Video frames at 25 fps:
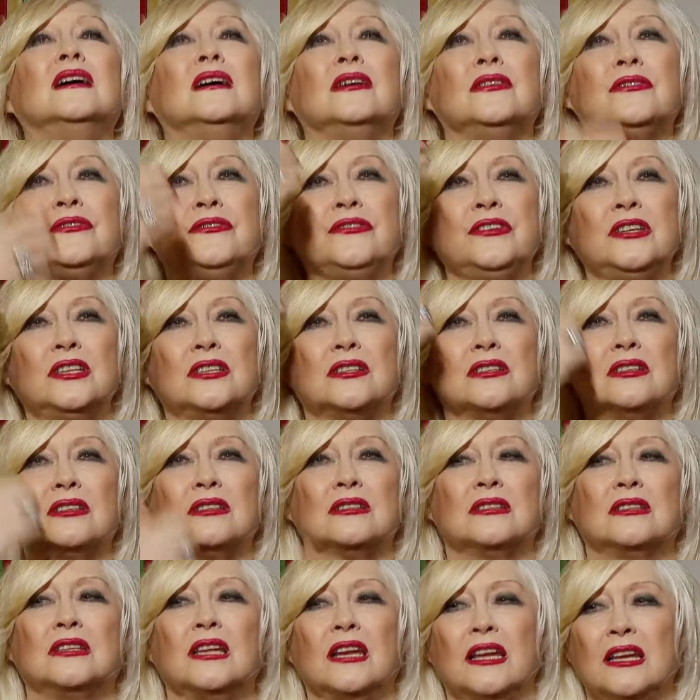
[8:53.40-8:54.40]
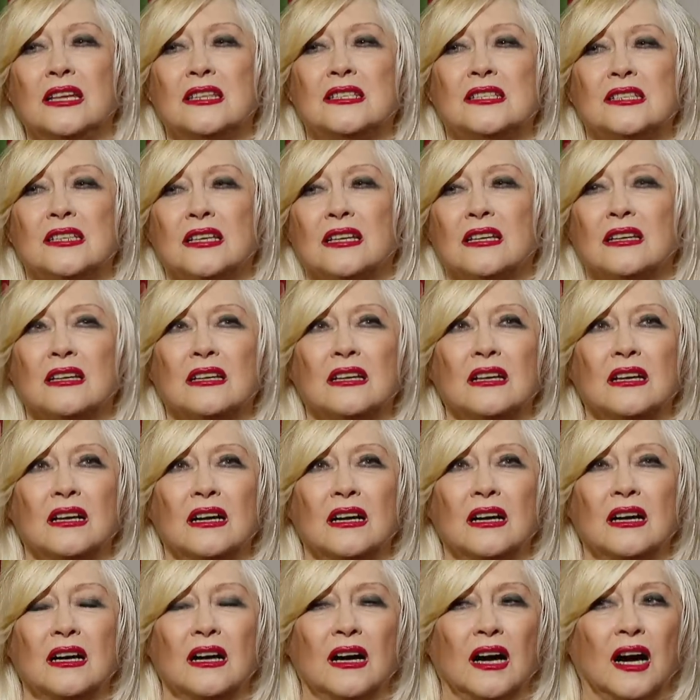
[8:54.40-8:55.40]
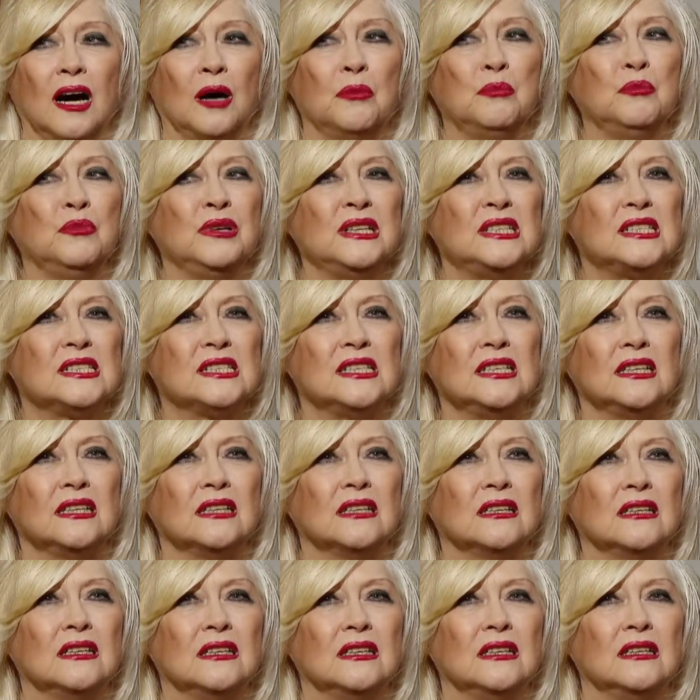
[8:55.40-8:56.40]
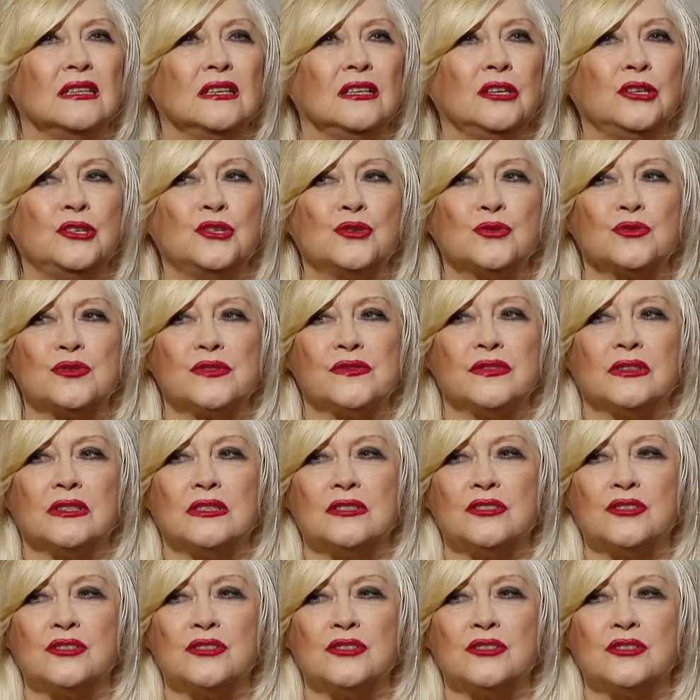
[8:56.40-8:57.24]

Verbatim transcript: вид – третья, а мысли и чувства –